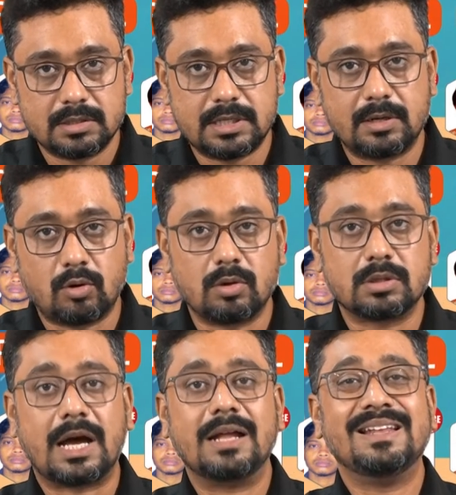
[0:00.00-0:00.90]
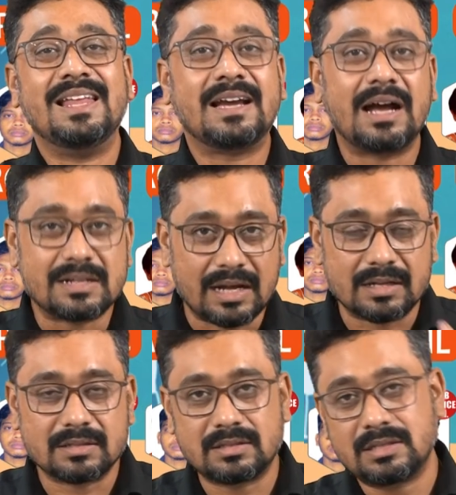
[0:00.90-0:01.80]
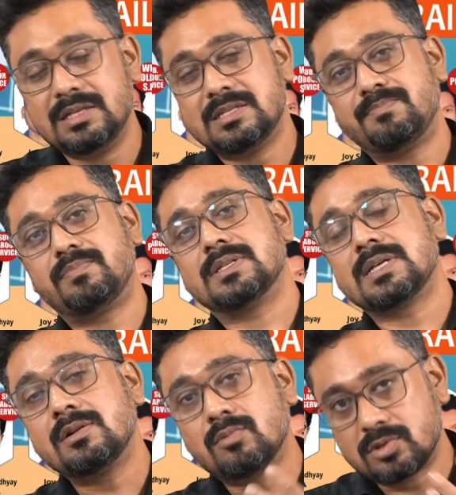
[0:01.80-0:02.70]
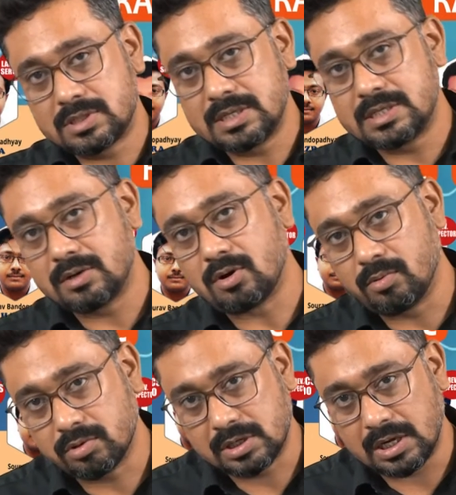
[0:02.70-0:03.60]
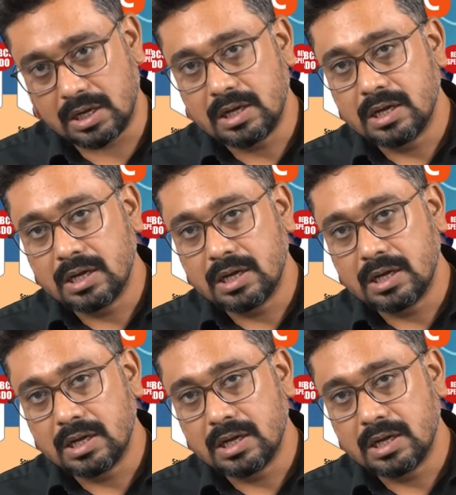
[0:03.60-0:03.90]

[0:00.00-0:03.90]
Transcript: যে তার লেখাটা তিনি যে প্রেজেন্ট করছেন যে খবরটা